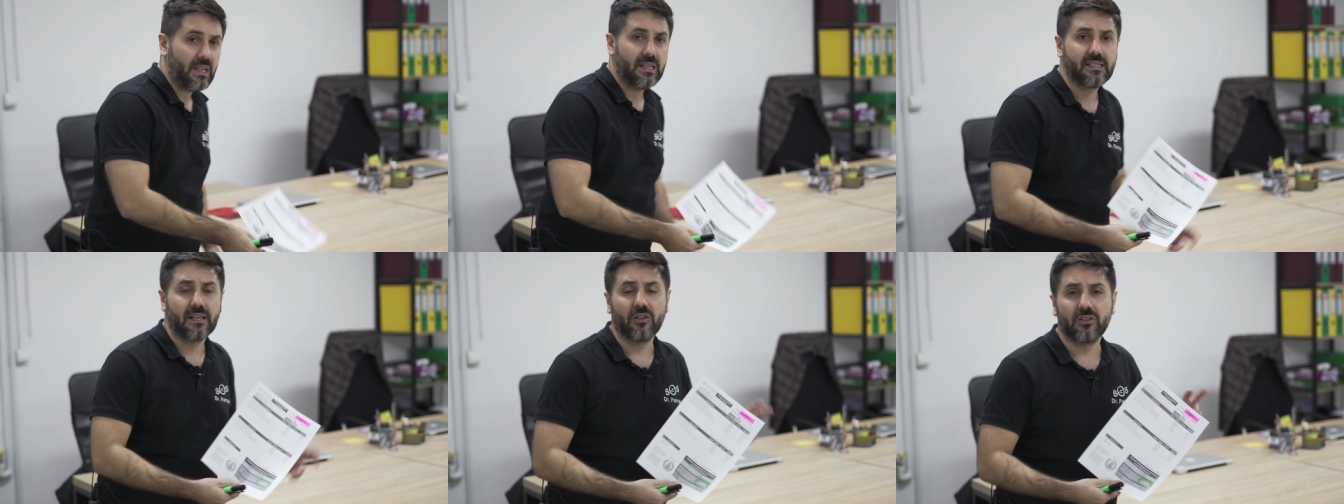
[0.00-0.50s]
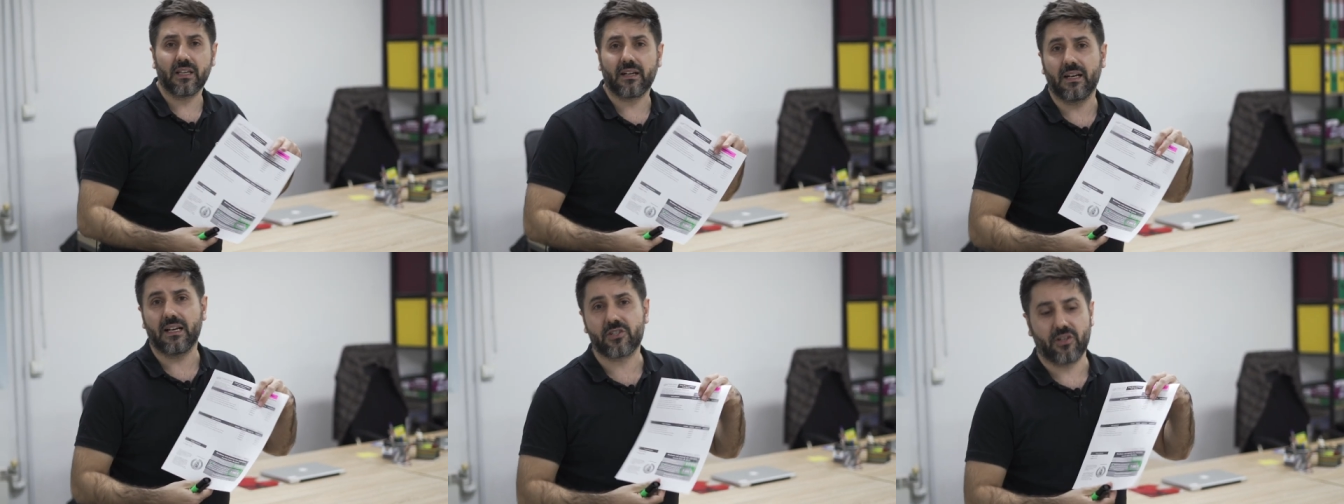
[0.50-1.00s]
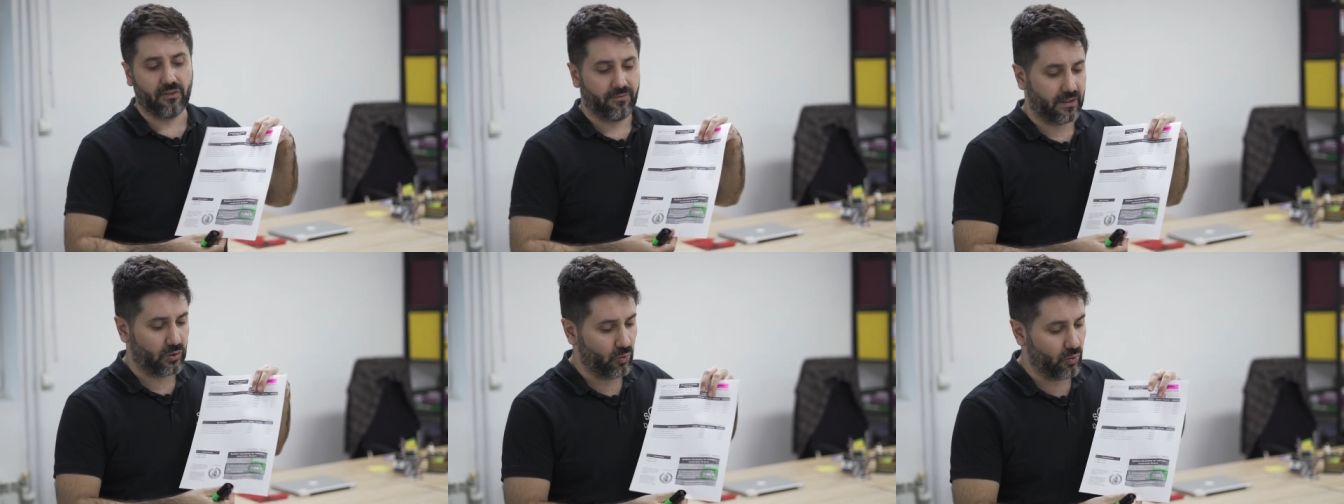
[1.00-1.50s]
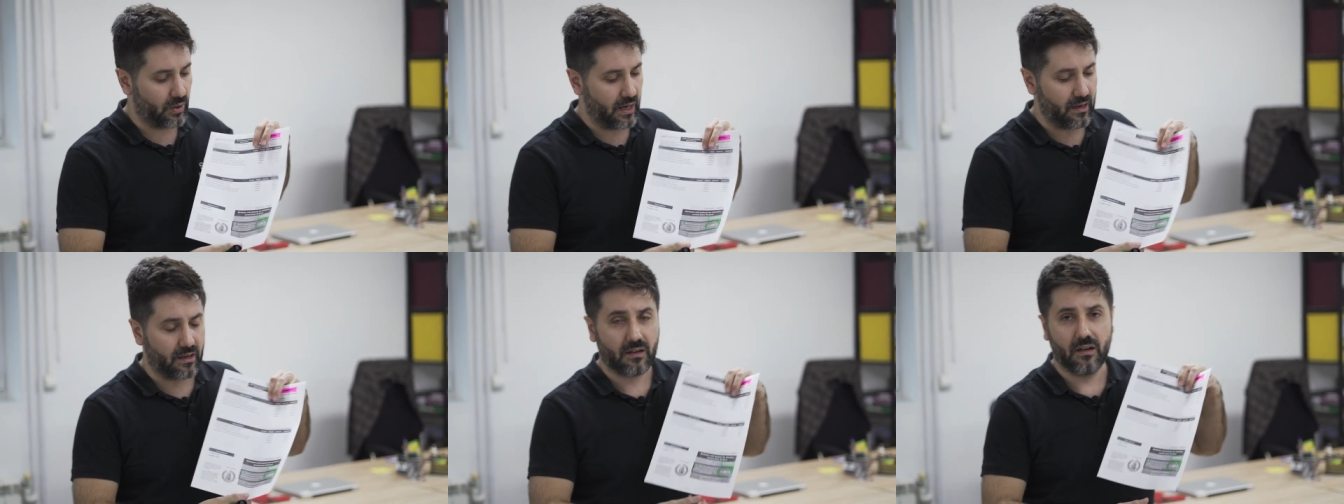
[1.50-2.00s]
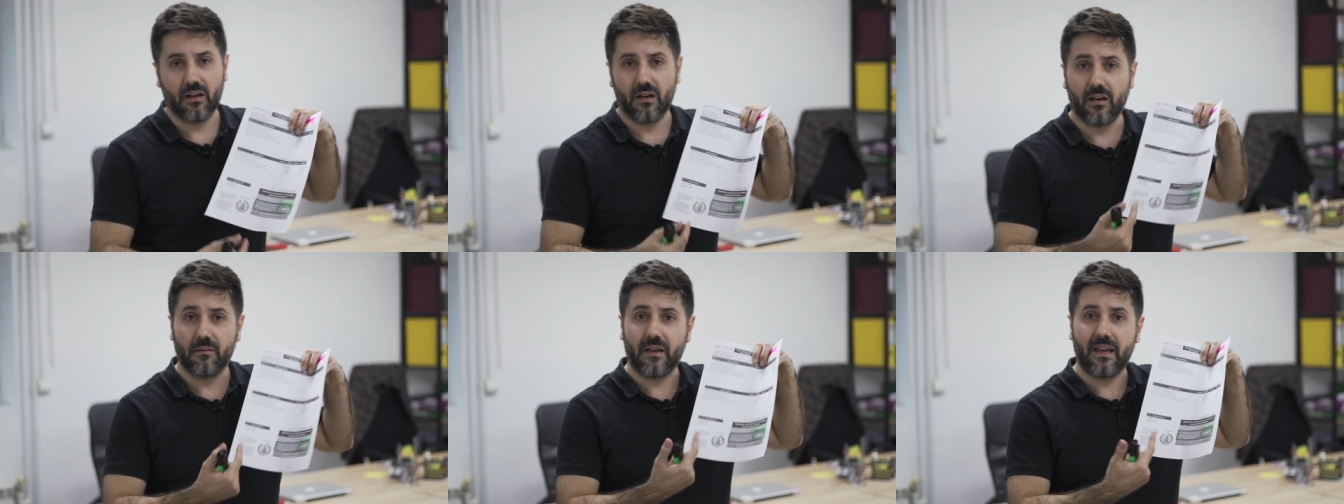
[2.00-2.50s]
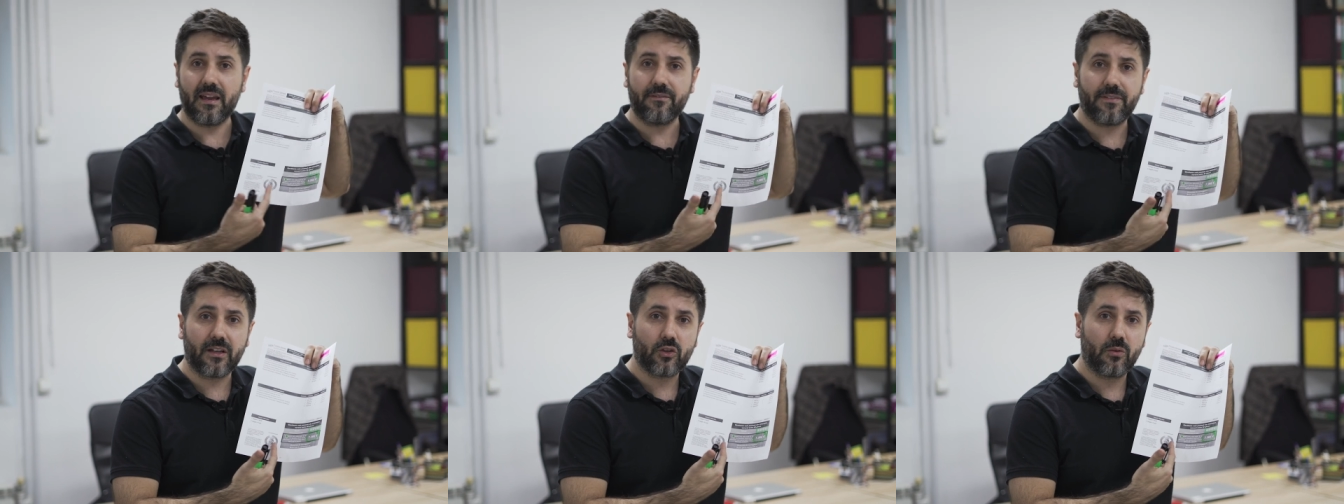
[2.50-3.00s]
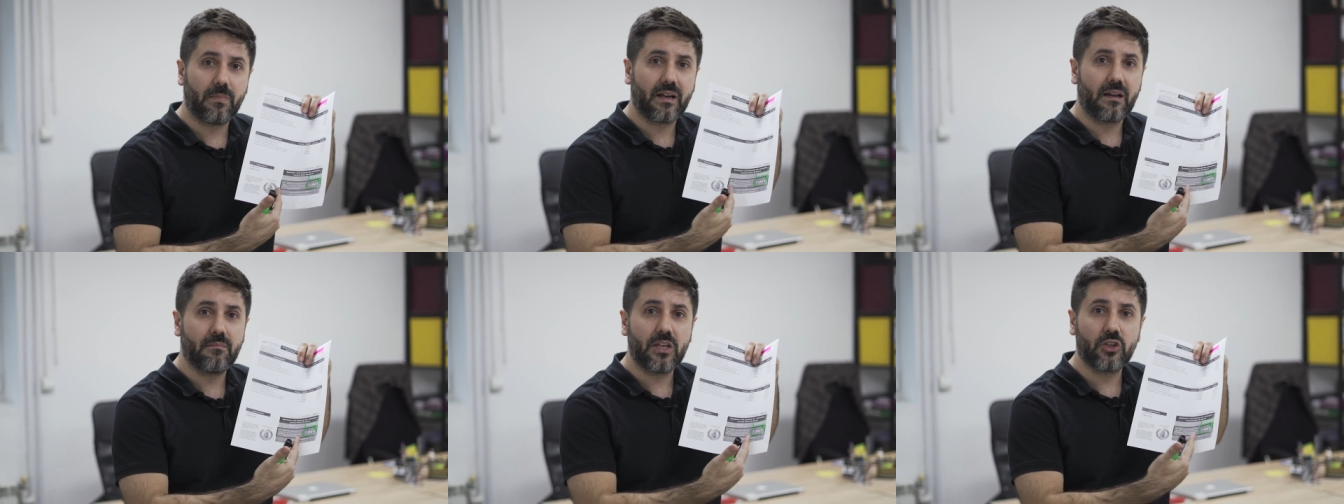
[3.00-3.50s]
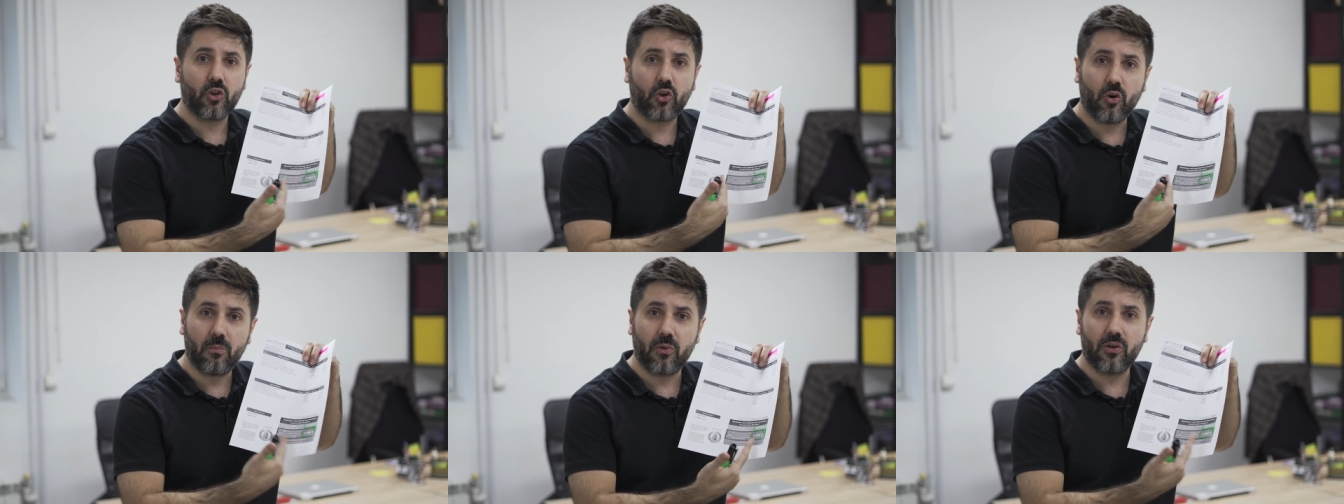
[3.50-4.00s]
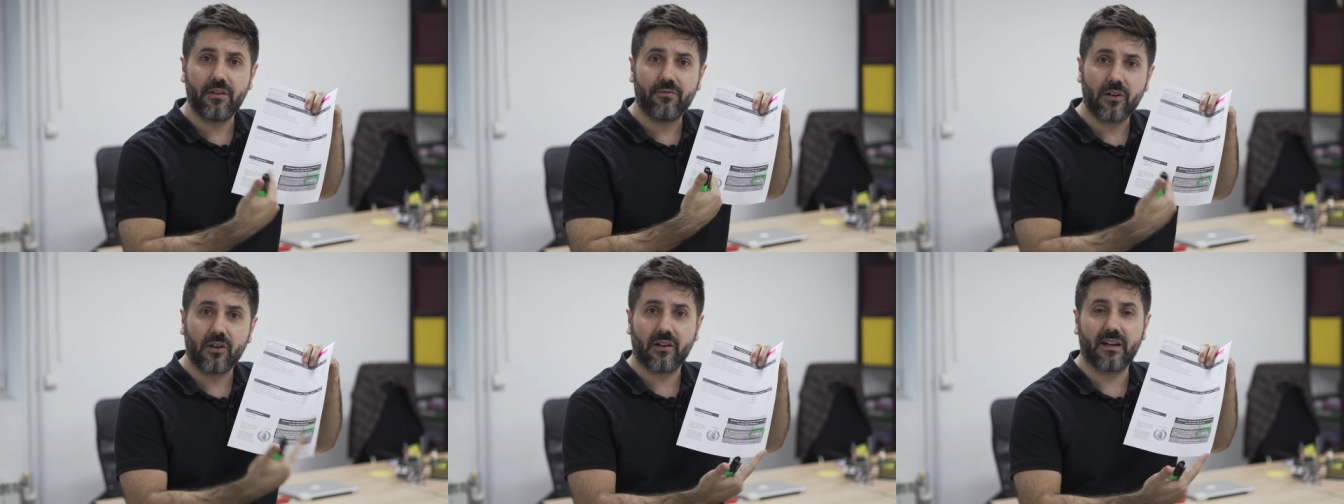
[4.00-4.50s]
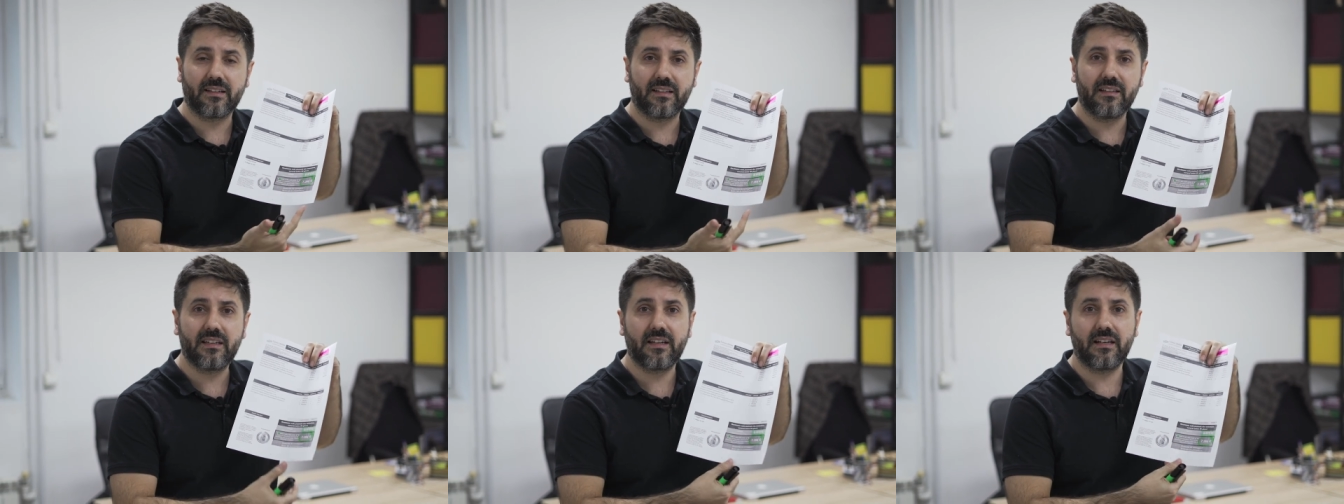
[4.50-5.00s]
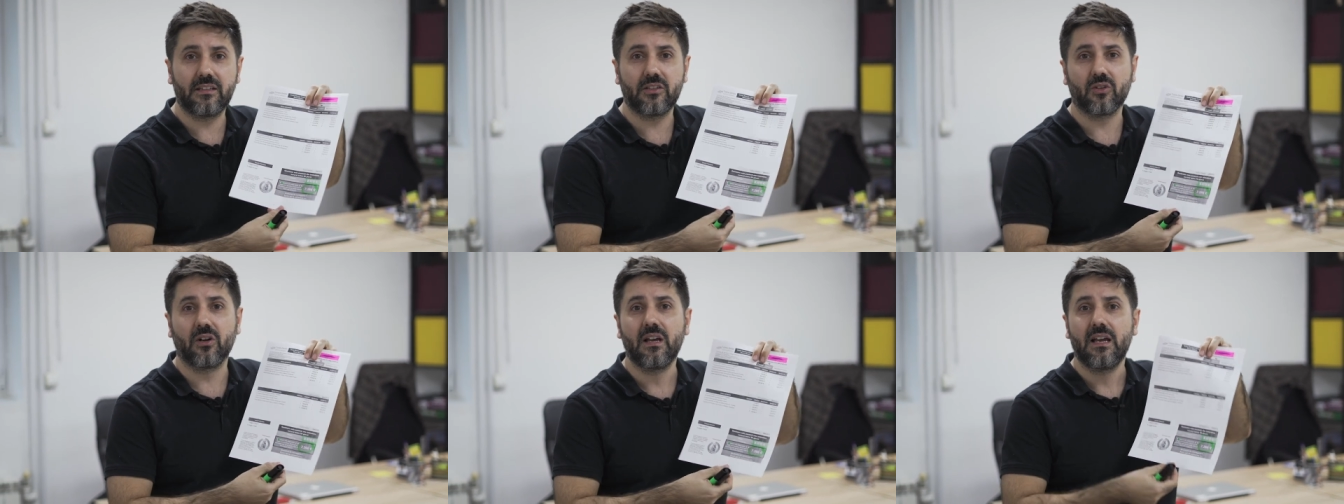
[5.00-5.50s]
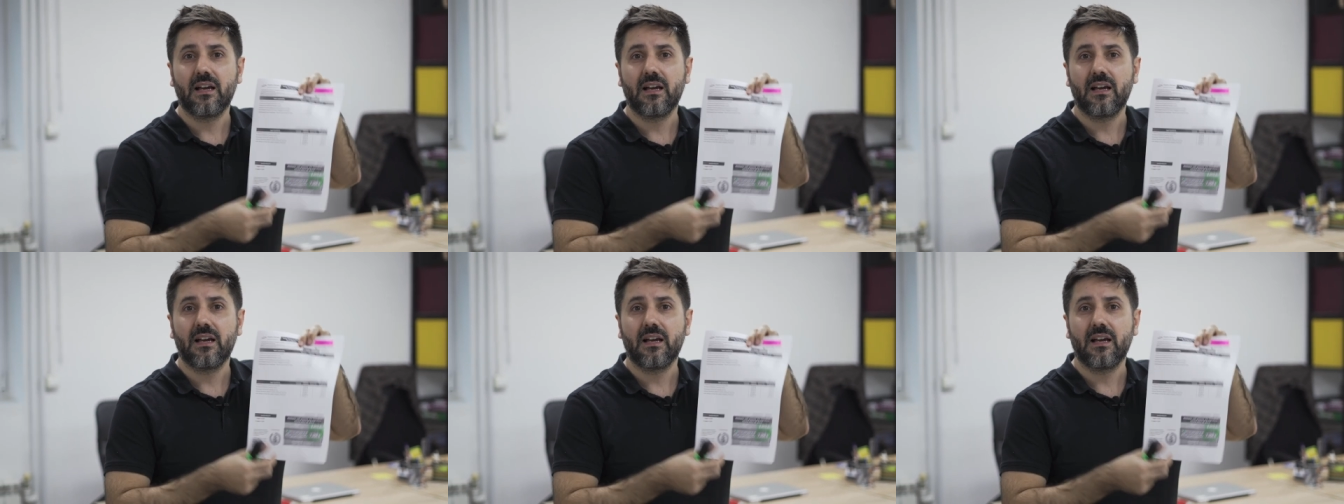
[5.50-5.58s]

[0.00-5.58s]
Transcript: se non ti rilasciano fattura eh, e hai fatto il pagamento con bonifico e carta di credito,